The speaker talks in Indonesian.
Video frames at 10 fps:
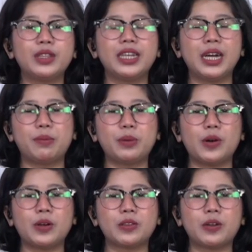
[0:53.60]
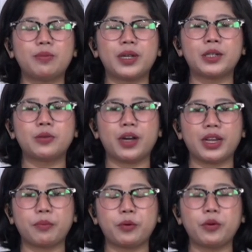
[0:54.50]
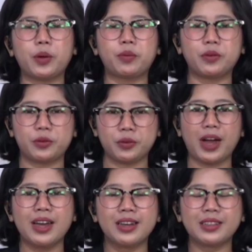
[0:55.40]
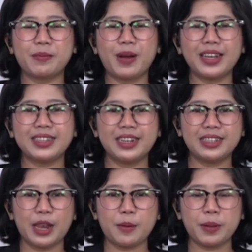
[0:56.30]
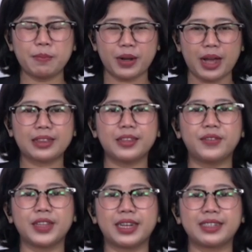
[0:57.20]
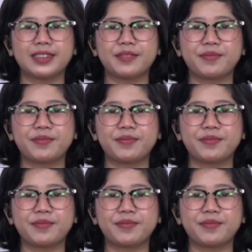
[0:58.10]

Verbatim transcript: 30 Oktober 2022. Terima kasih dan selamat beraktivitas.